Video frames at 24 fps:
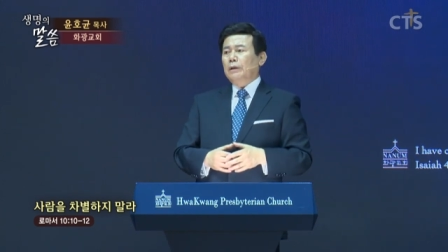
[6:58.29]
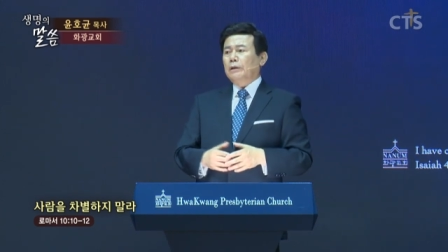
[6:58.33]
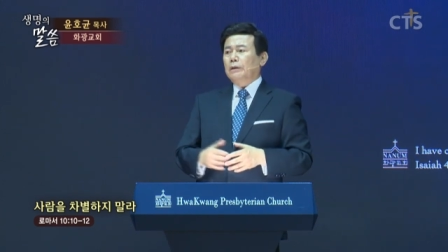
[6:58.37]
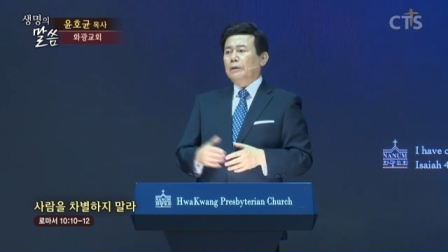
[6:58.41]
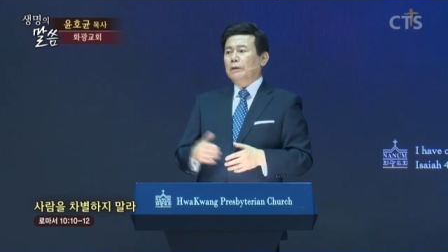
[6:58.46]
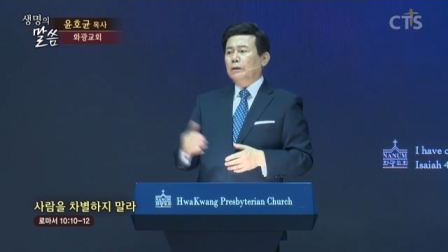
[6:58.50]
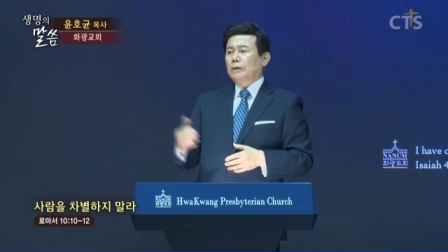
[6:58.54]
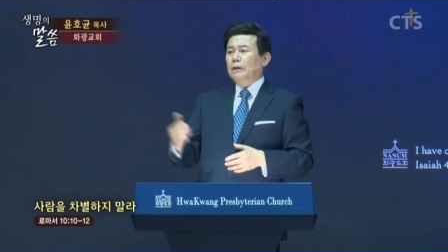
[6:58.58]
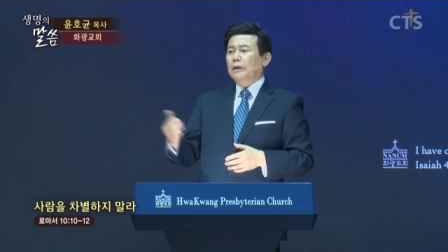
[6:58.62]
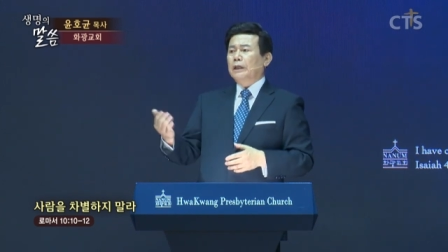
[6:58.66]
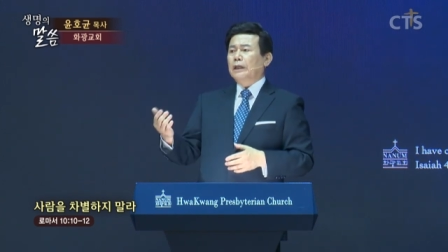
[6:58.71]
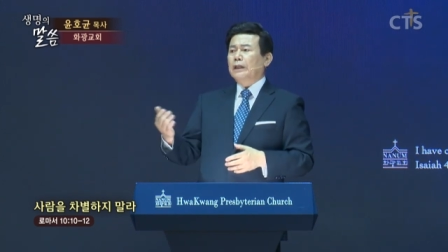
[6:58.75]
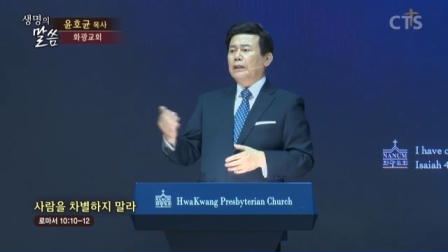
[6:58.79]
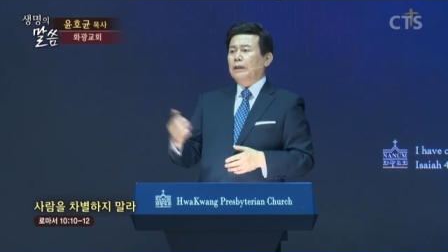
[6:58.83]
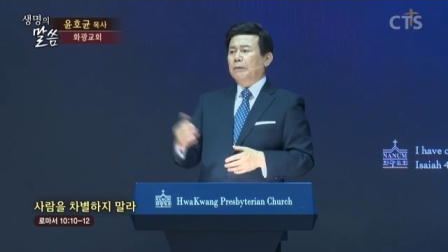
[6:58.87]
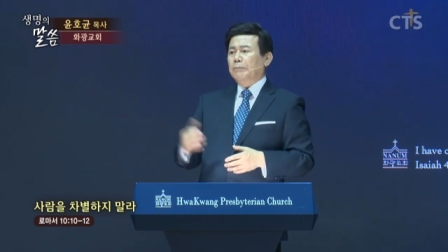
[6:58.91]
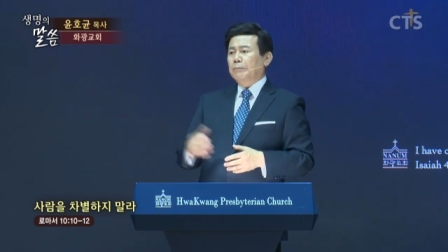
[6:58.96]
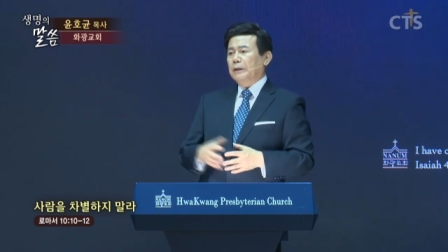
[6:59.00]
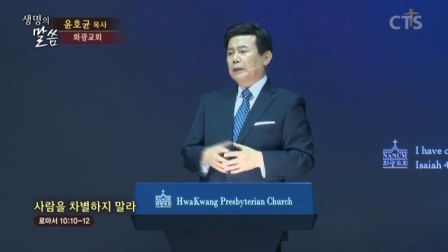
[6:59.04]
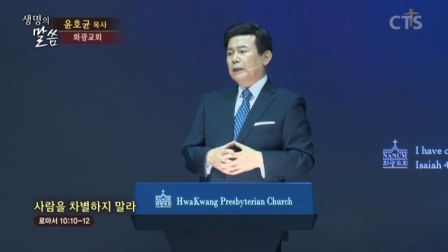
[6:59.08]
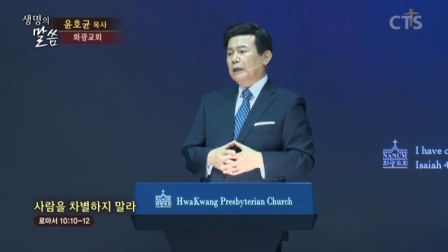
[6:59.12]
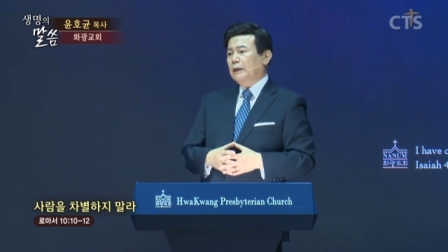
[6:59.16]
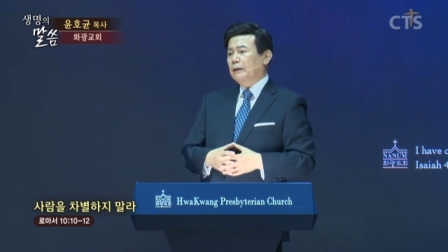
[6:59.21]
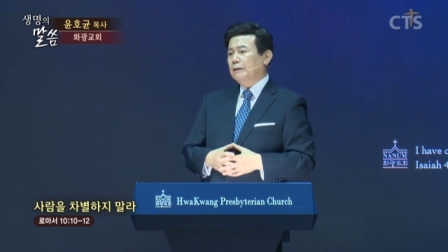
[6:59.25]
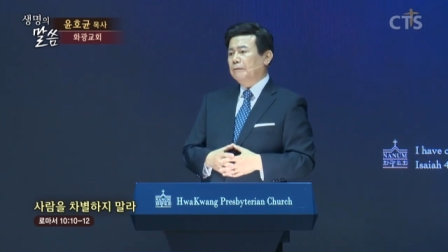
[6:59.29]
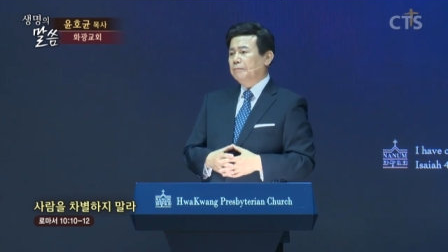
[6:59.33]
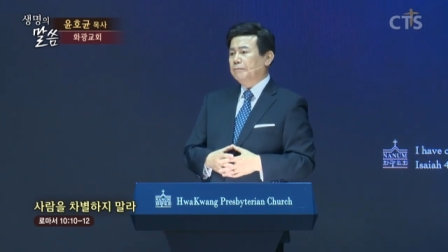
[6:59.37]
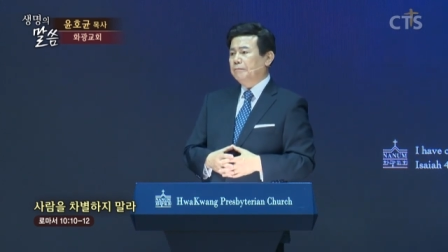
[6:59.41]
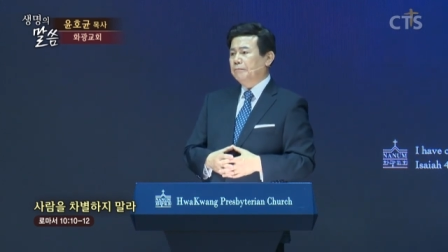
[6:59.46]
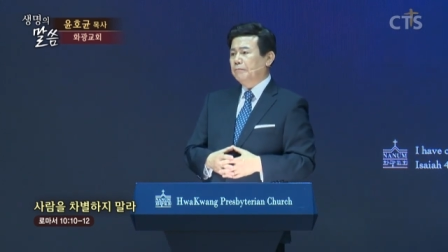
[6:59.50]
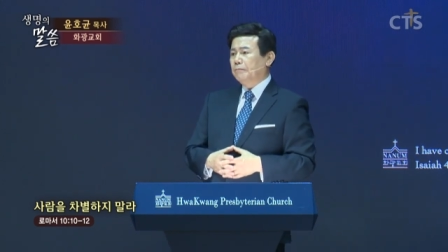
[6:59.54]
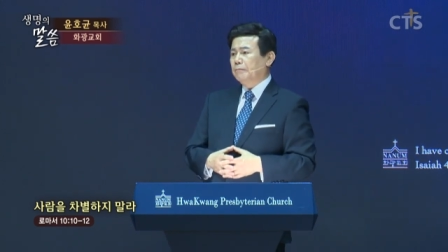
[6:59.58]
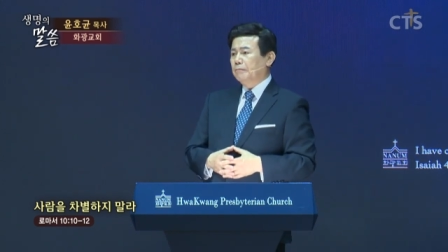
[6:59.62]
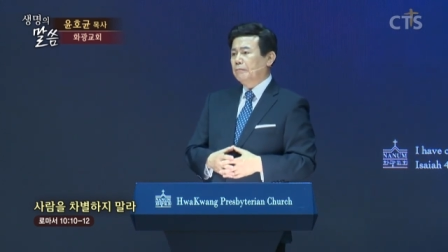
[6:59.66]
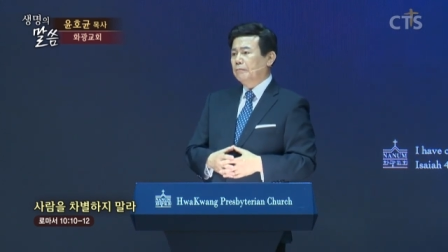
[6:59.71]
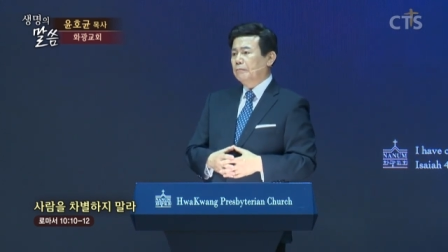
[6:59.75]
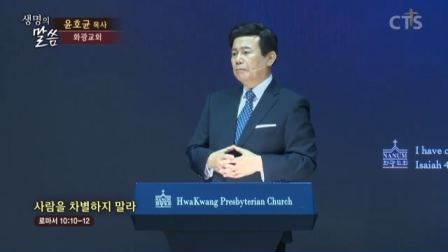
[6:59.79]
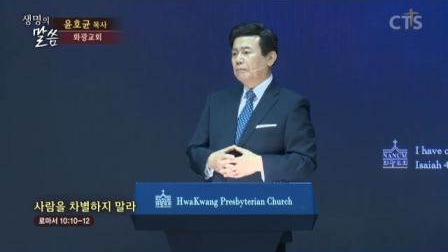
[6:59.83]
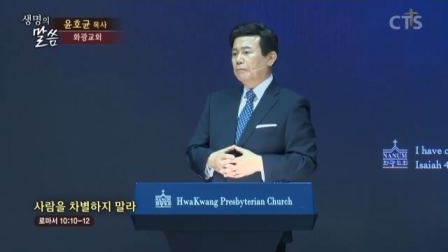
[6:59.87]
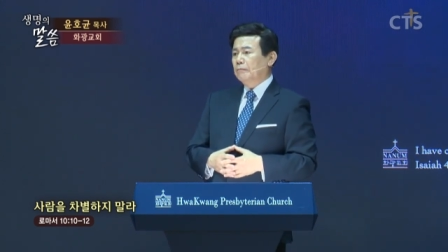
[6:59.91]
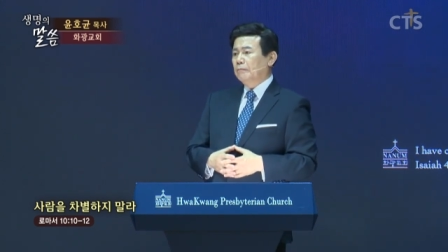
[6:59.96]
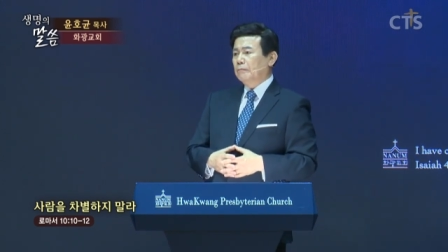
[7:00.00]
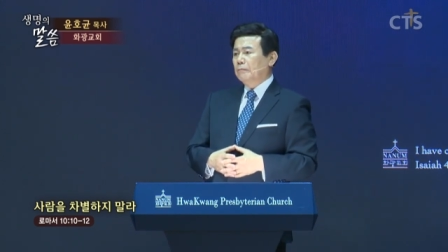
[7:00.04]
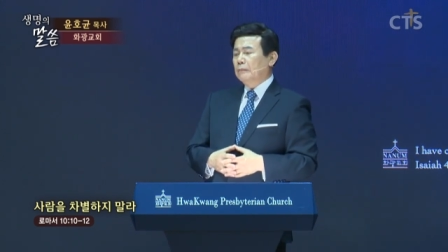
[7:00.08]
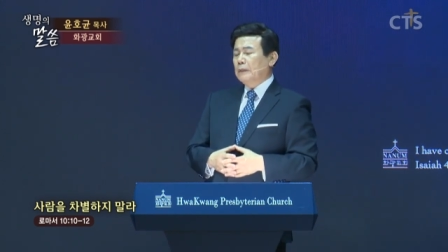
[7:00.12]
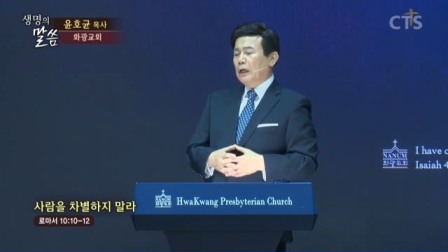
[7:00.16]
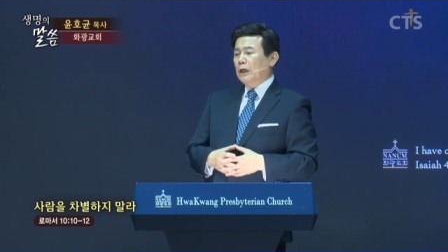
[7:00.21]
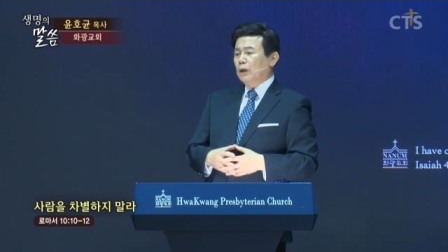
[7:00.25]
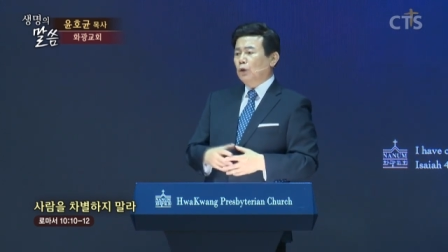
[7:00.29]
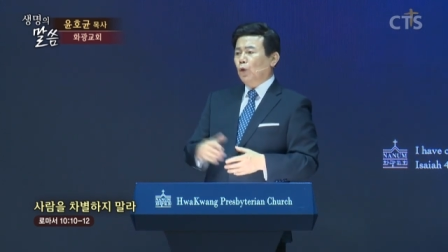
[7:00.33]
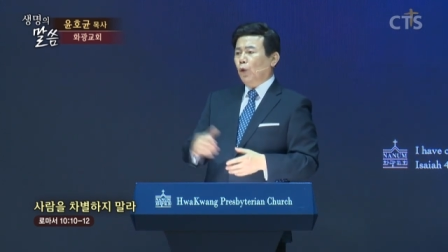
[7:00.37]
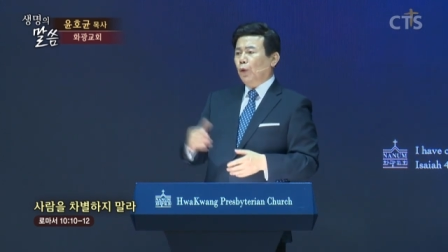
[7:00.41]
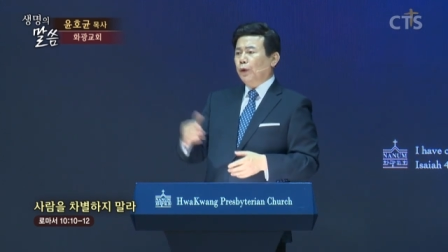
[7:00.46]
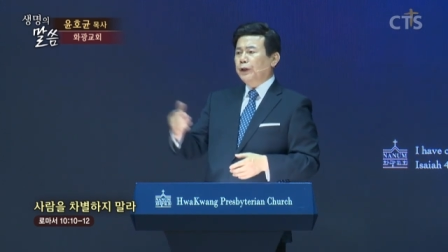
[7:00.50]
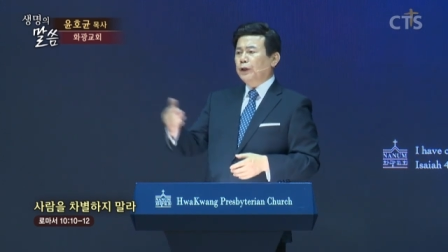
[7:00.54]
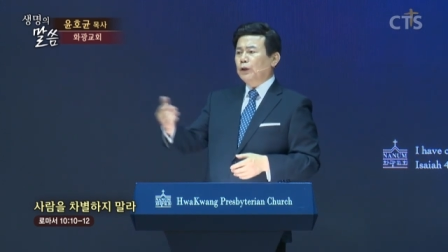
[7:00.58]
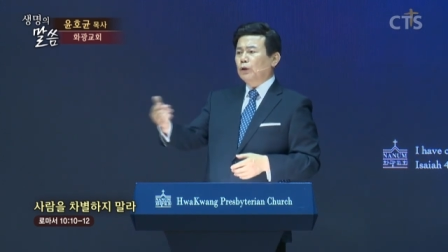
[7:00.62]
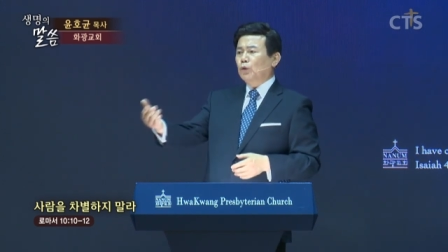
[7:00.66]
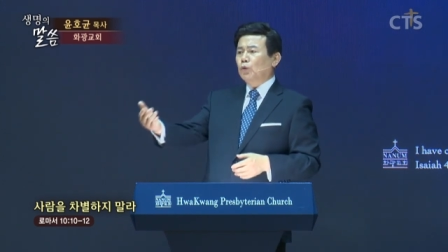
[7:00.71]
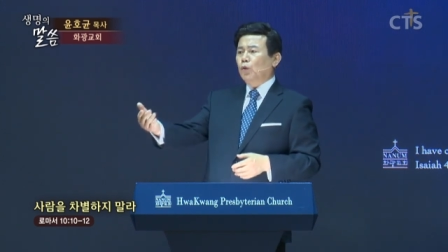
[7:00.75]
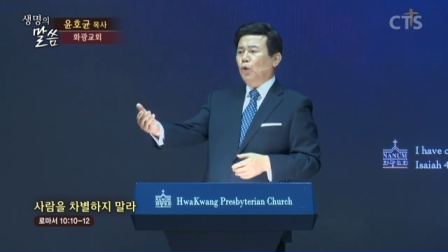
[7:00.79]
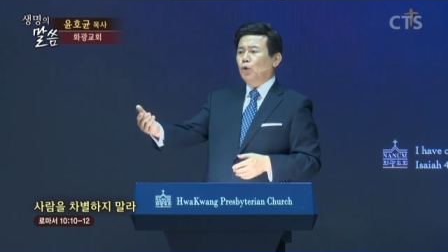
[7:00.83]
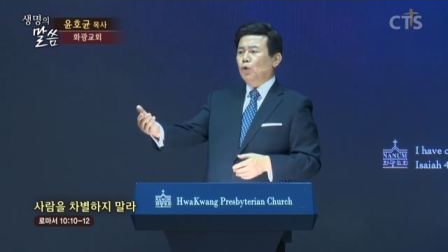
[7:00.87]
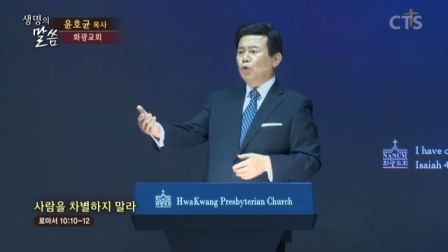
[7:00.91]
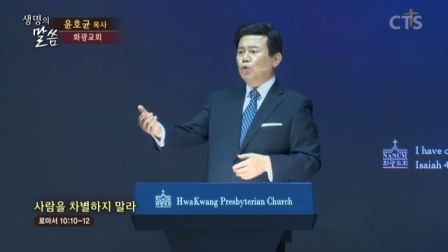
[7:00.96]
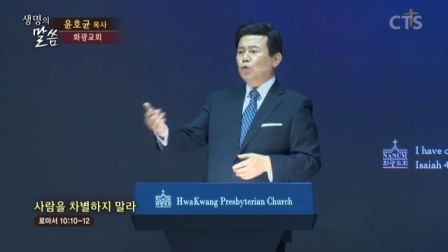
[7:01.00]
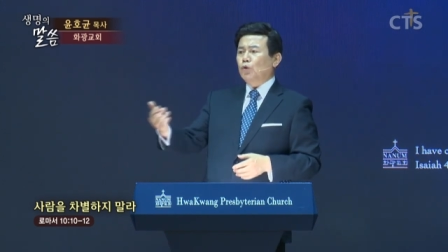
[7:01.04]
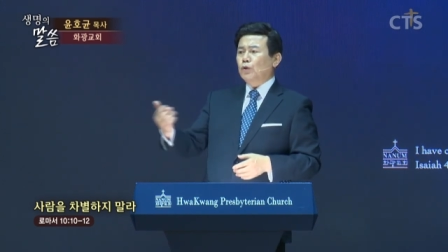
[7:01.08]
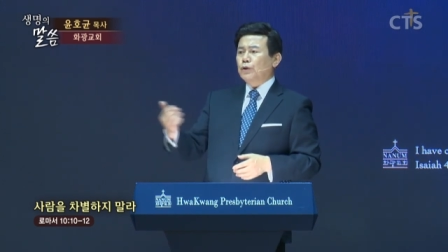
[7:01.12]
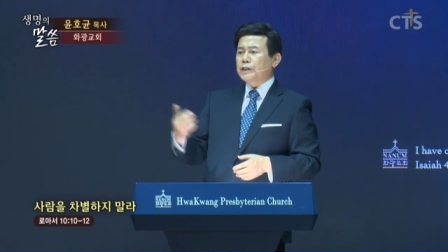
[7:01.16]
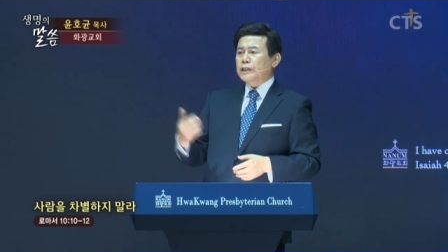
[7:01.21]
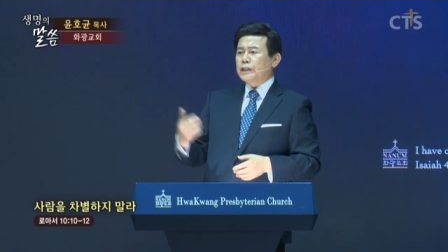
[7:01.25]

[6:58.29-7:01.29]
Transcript: 거느리게 됩니다. 노예는 돈을 주고